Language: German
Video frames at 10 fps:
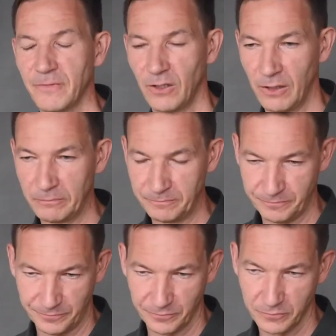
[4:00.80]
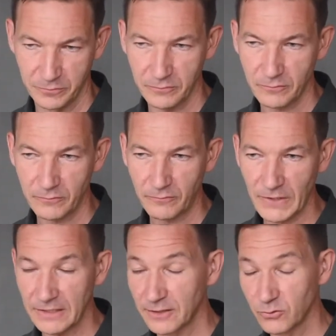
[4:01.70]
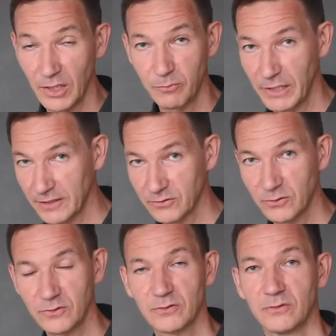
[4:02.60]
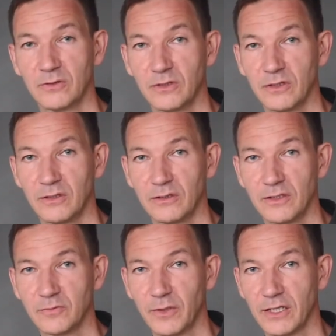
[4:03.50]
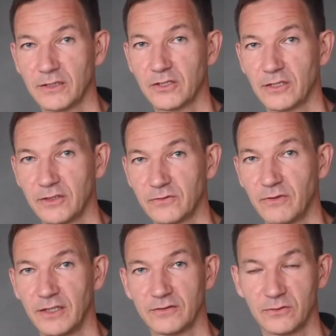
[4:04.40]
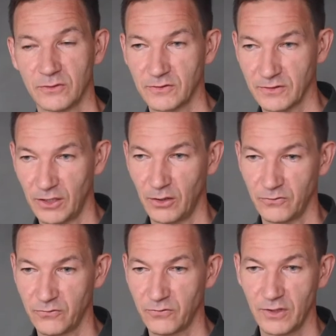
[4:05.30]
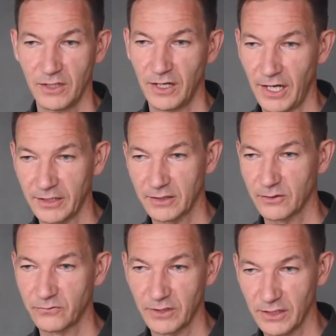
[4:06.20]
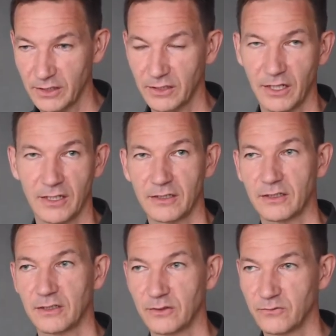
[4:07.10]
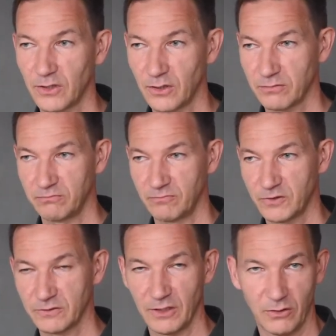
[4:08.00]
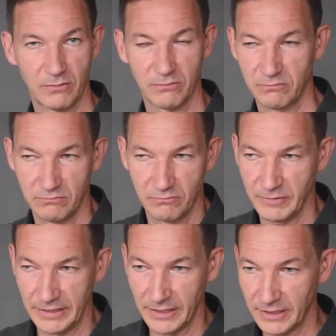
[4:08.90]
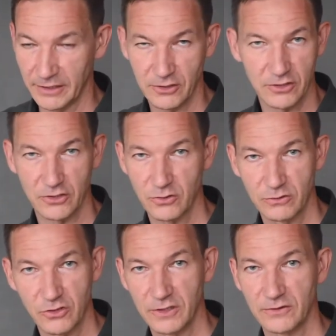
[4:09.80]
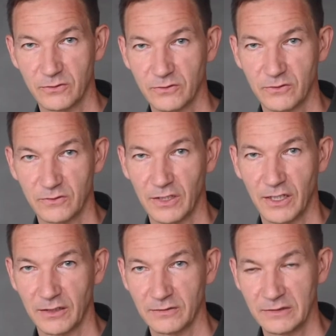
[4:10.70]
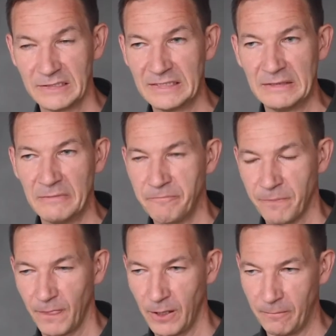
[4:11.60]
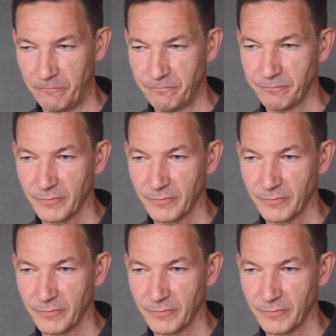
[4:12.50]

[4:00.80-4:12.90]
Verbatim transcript: Ähm, also Solarplexus ne, ist praktisch das, was uns auf Angriff, Gegenangriff, auch, auch ein energetischer Schutzschild sozusagen, ne? ähm,